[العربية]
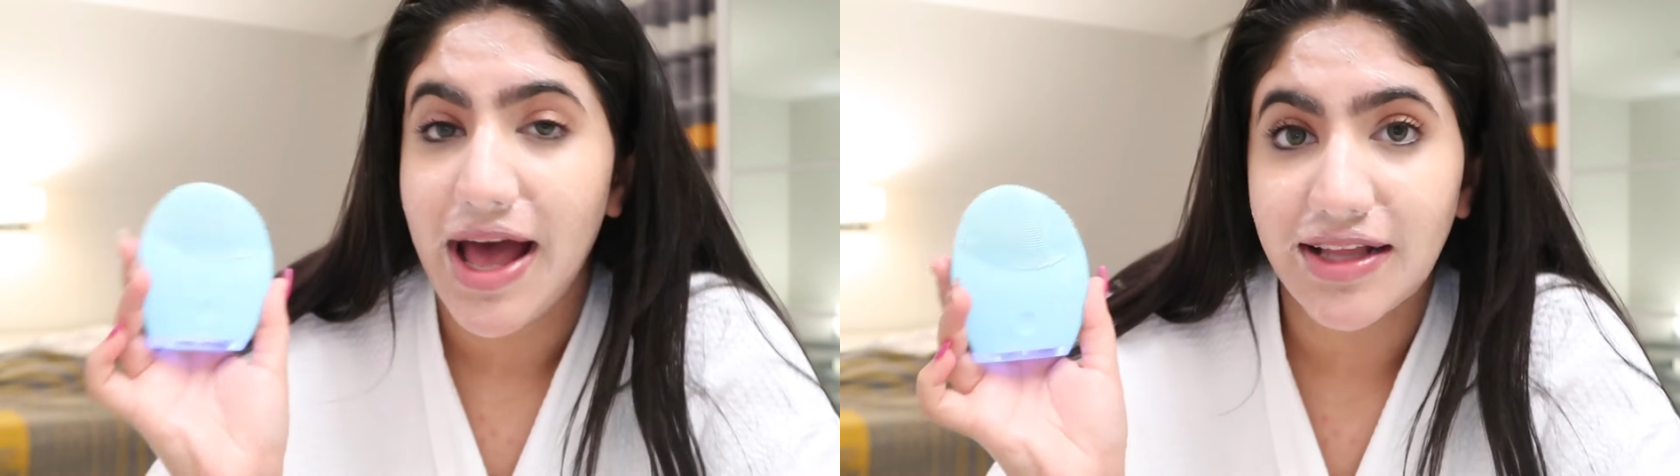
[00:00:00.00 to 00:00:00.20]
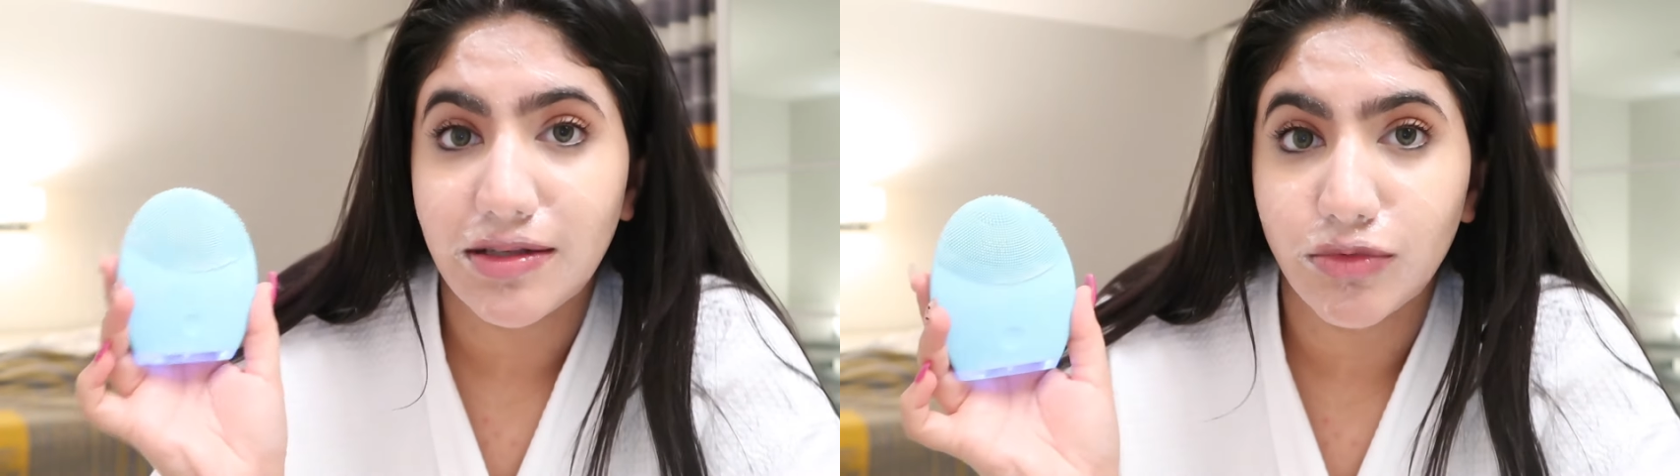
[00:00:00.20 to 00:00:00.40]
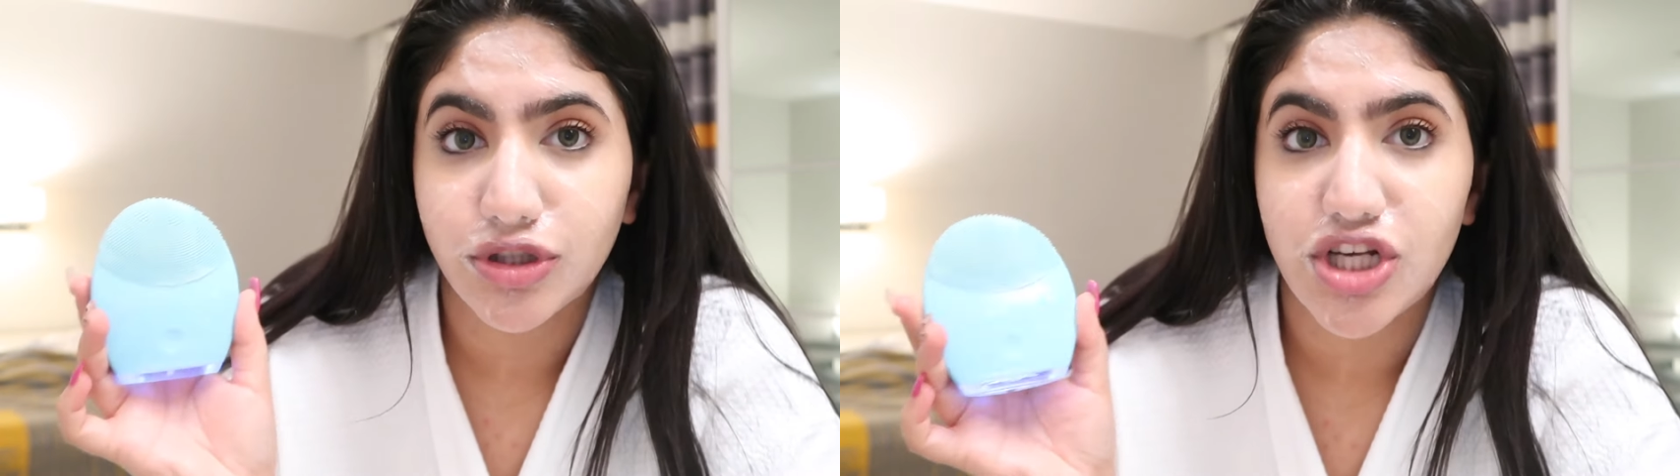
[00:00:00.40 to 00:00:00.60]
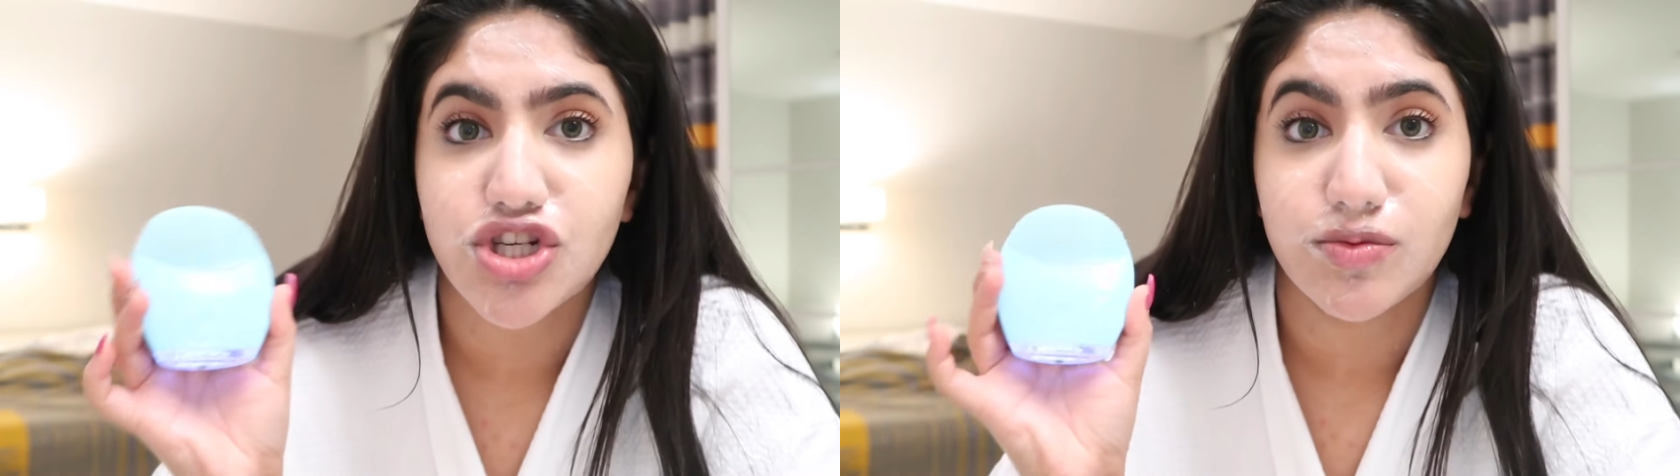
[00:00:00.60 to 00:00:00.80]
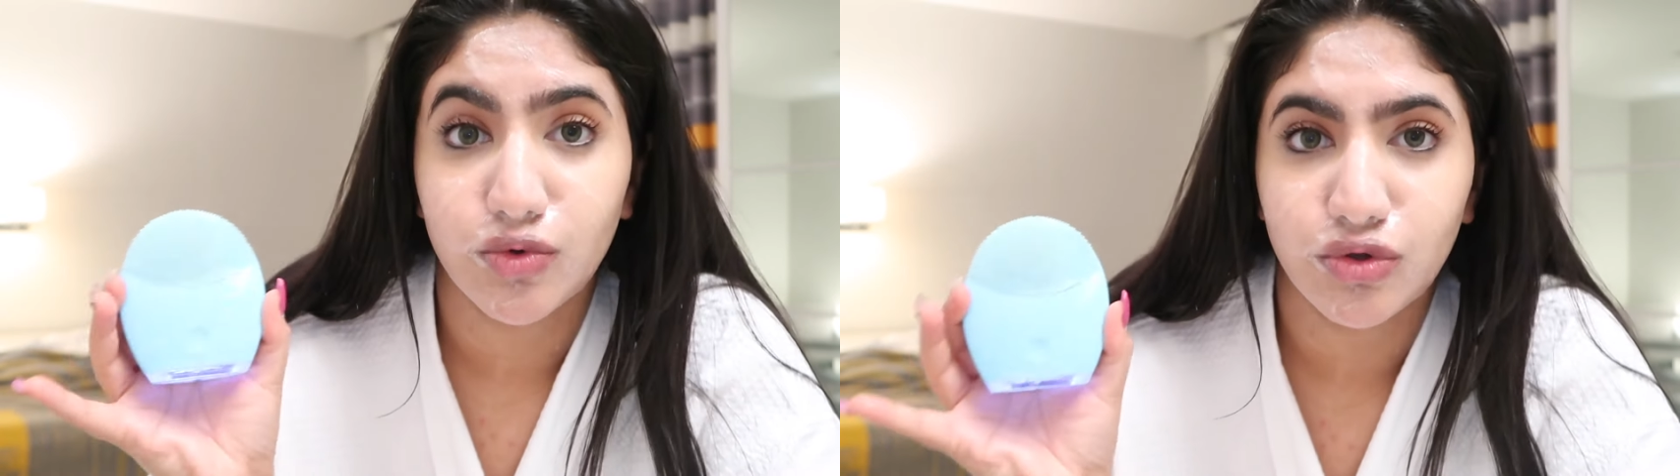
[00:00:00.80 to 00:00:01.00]
هذا
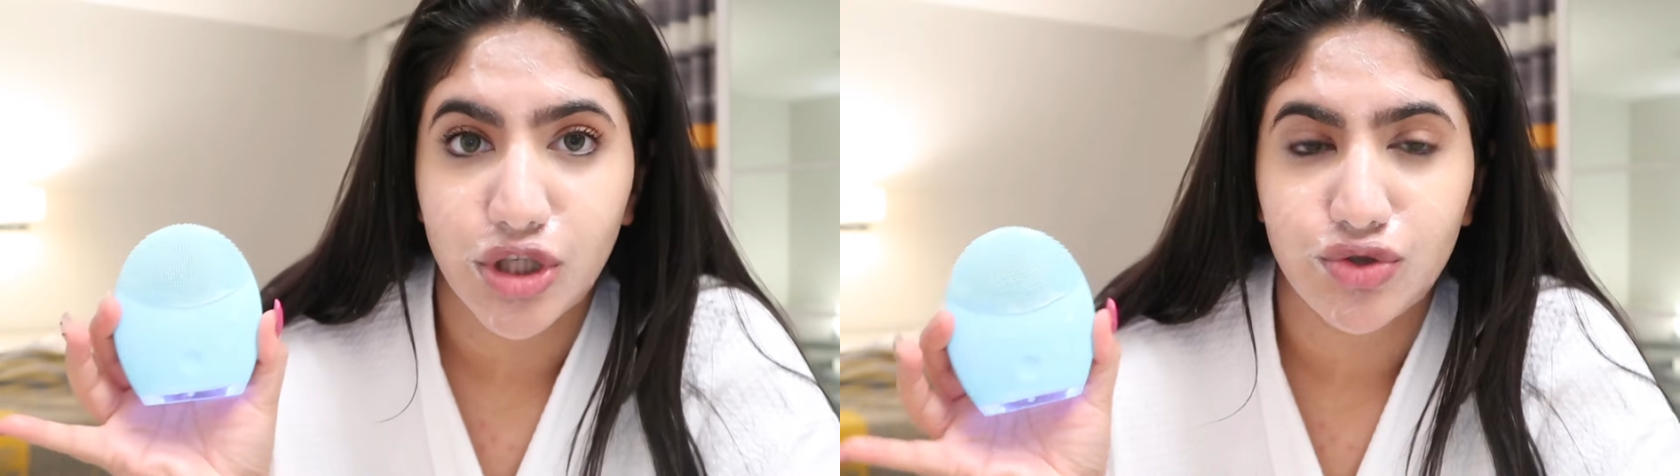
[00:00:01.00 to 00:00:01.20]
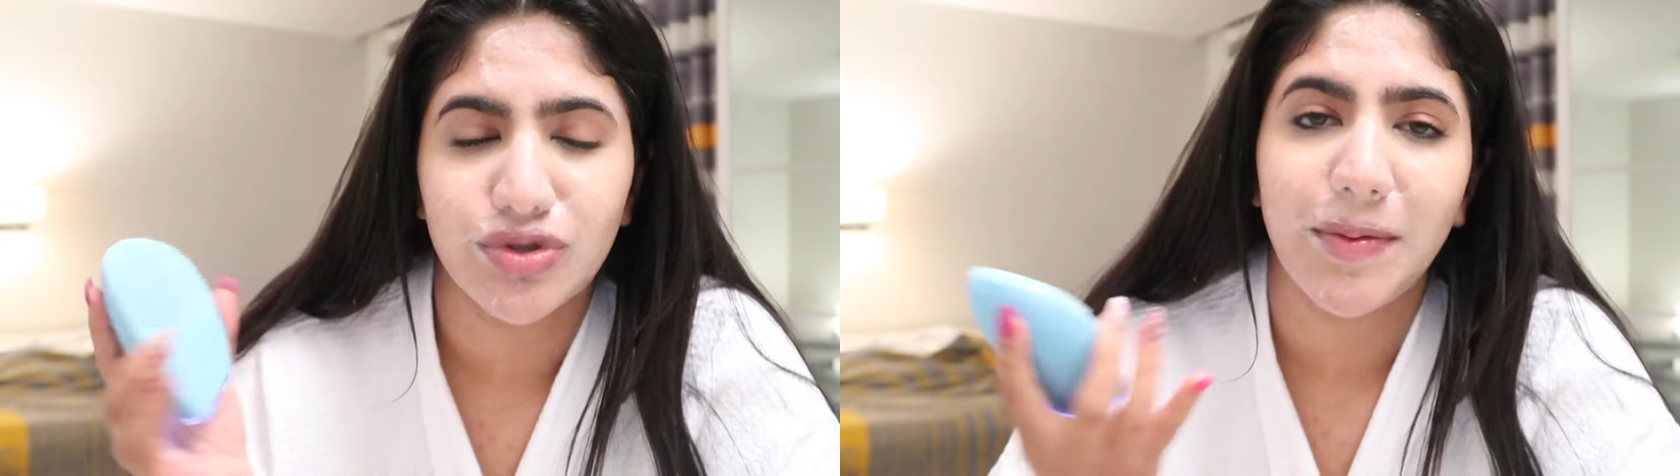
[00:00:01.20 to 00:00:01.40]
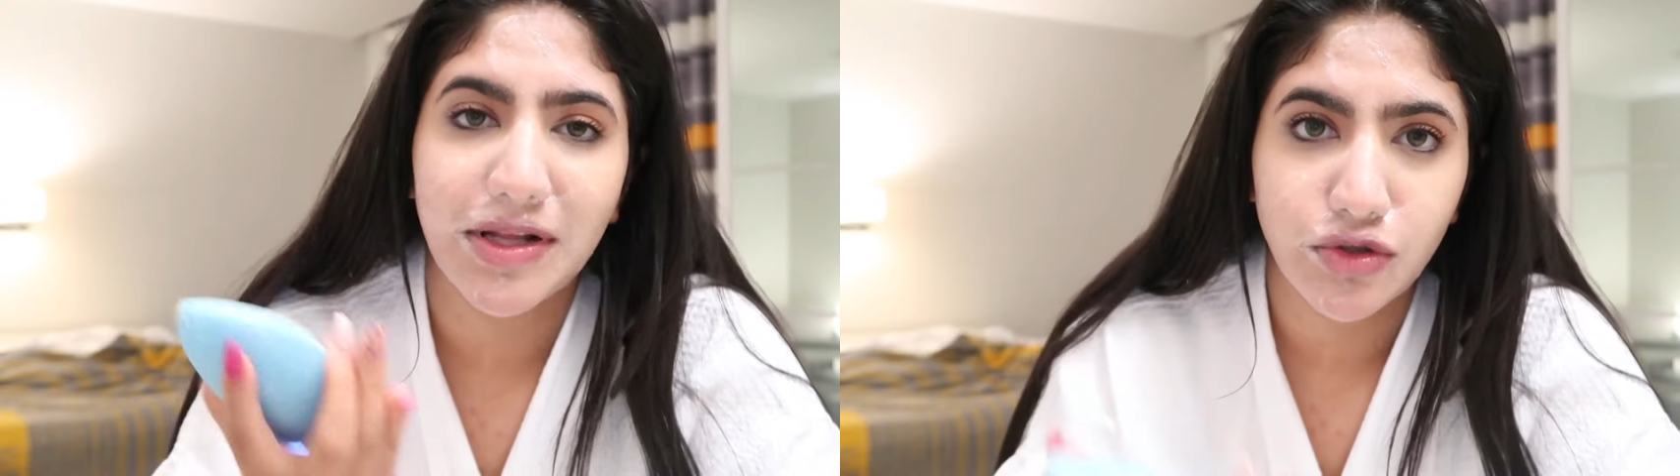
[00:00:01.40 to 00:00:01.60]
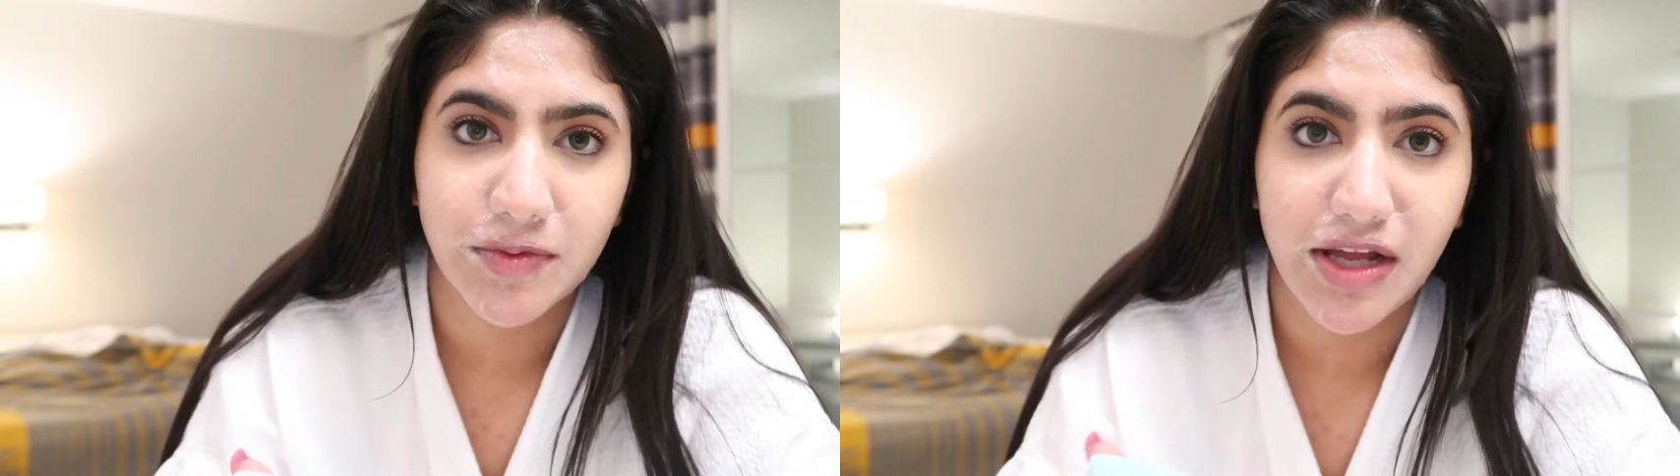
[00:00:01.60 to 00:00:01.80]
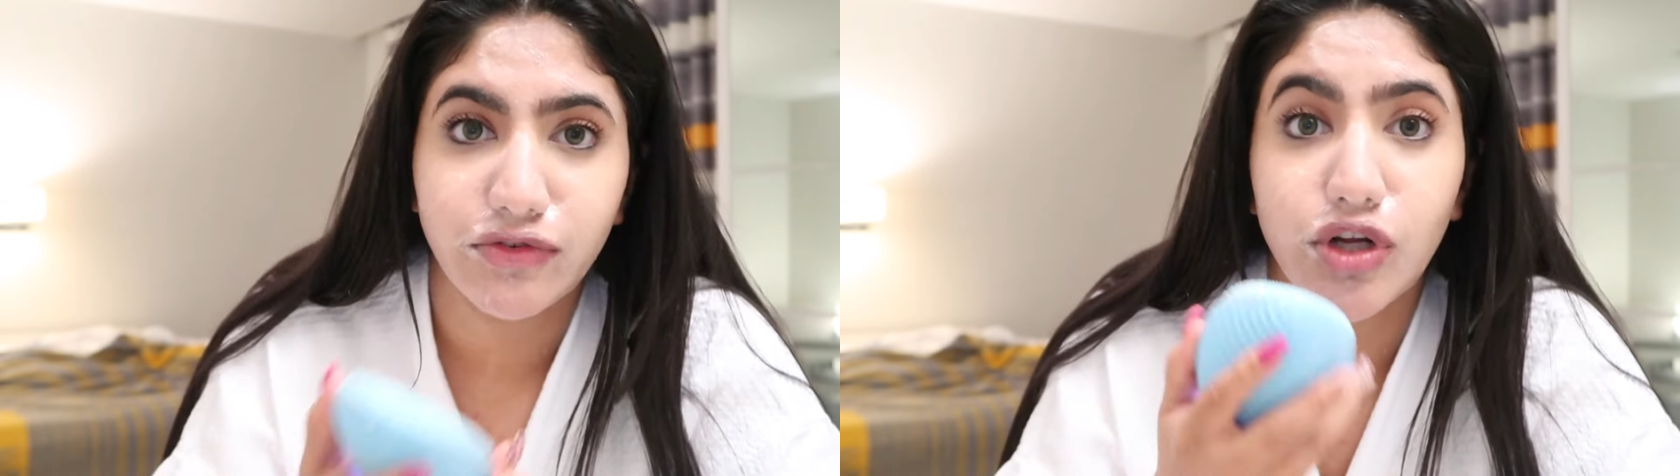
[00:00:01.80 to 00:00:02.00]
المنتج اسمه لونا 2 طبعا
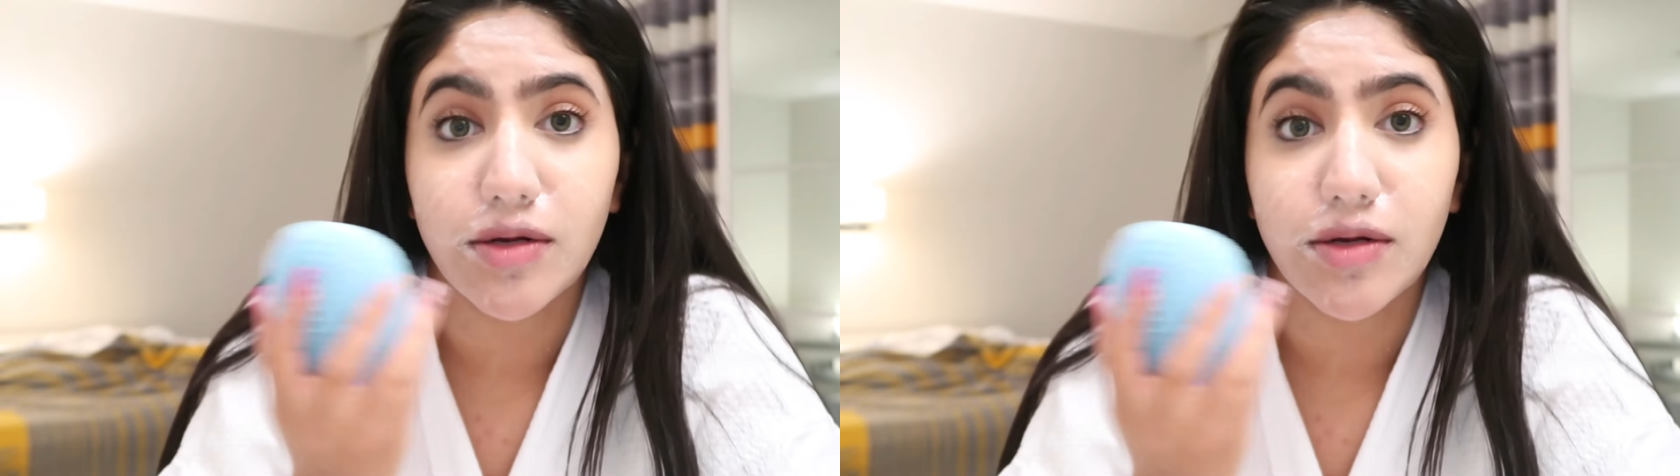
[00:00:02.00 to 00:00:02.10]
انتم بتعرفوا